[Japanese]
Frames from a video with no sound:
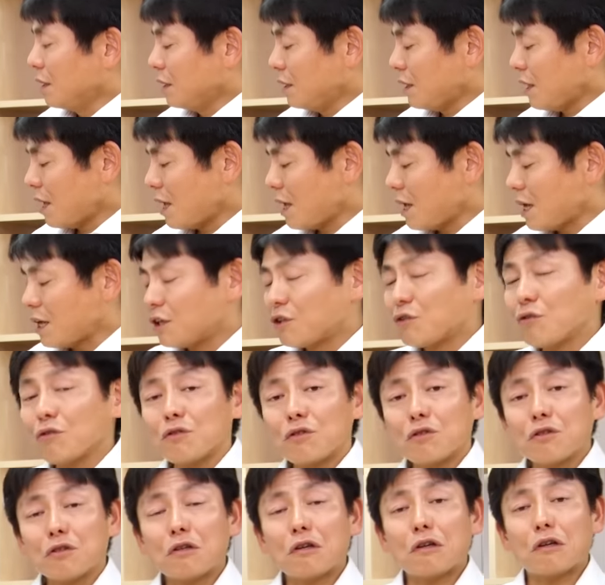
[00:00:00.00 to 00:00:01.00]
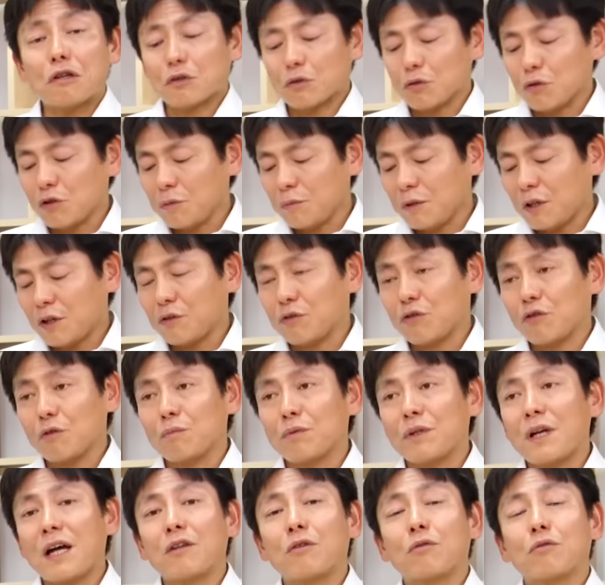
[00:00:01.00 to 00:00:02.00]
で一つそういう意味で言うと、
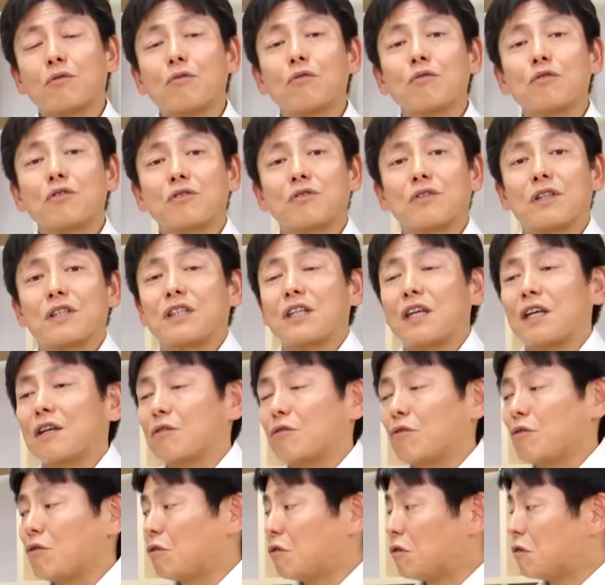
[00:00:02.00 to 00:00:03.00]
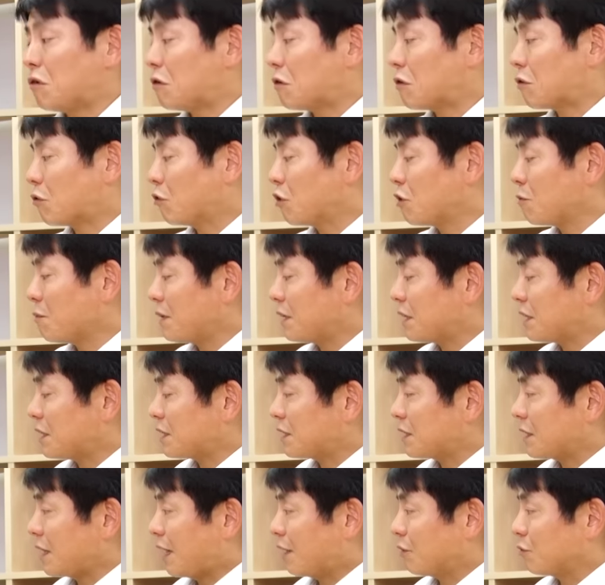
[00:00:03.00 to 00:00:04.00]
ブランド構築で成功をこれまで
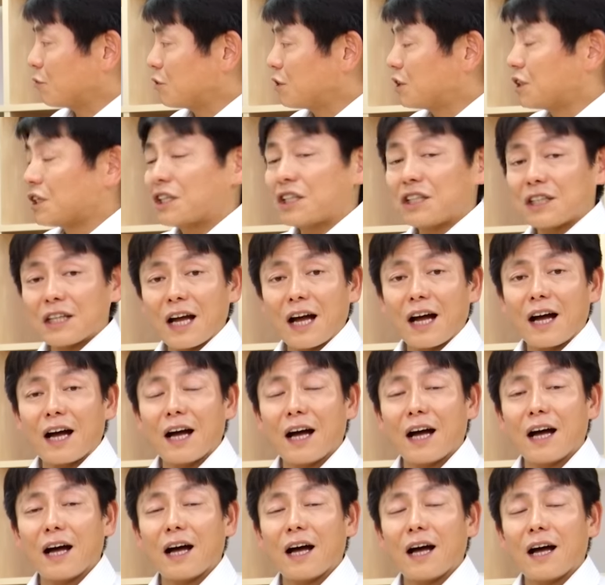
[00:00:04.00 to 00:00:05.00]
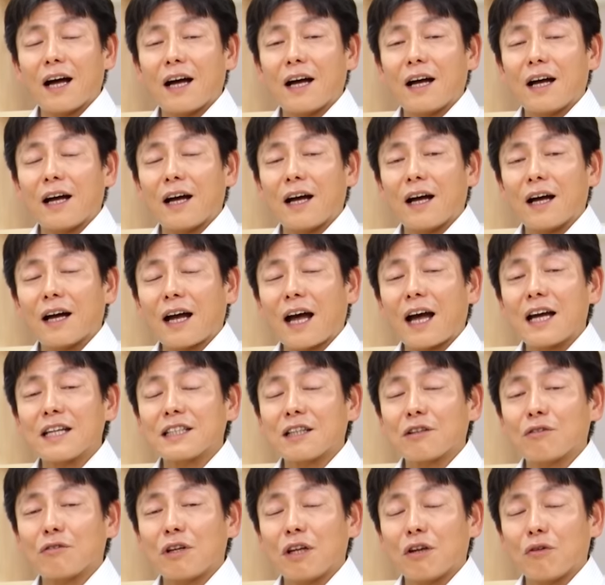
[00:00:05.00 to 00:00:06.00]
あのしてきた会
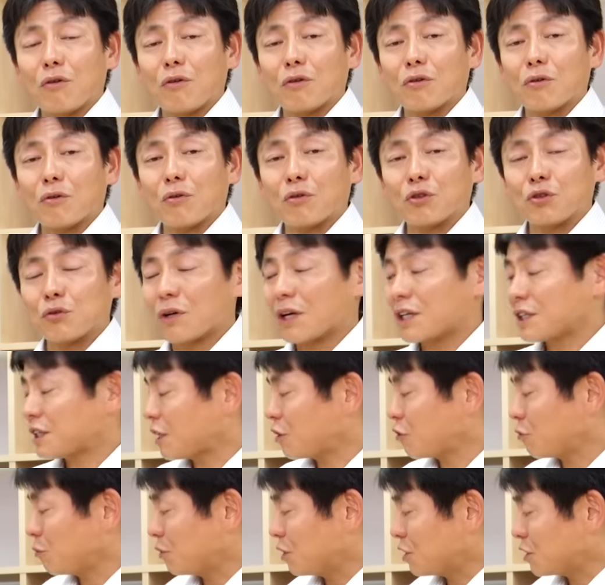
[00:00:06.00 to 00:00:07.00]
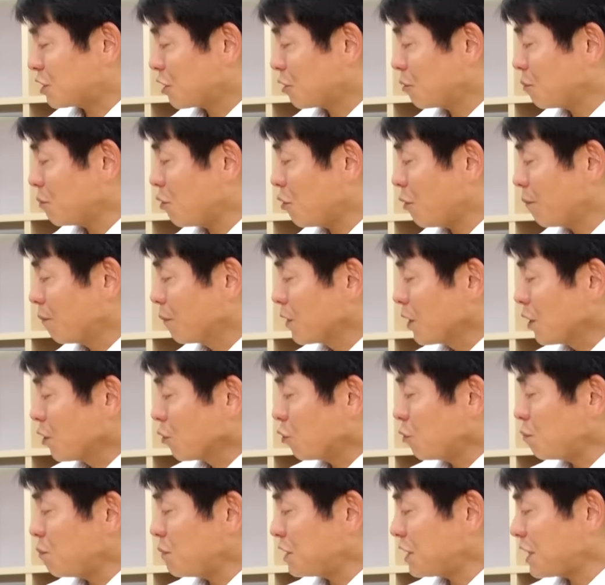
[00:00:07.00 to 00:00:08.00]
社の例をご紹介したいと思うんですけども、
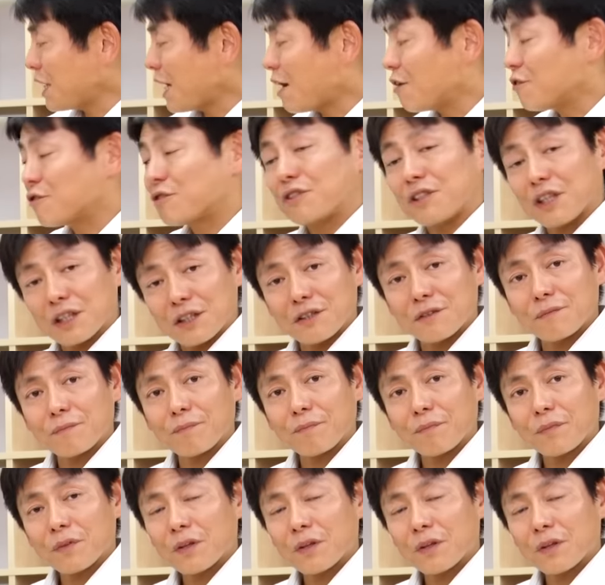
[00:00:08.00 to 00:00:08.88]
これミキハウスです。